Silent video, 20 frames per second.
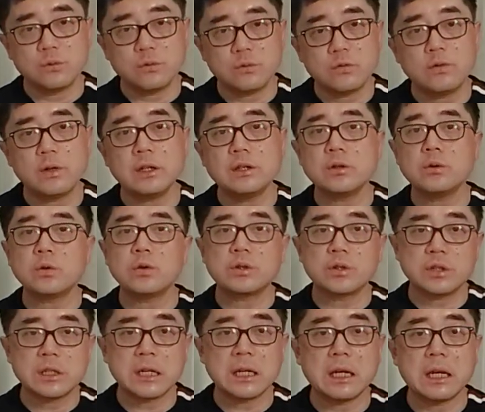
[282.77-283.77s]
无非就
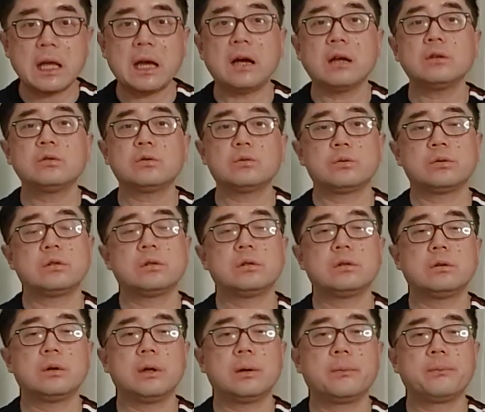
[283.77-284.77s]
是这两种
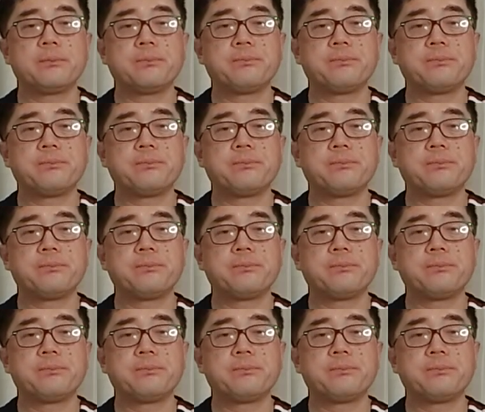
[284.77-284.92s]
策略，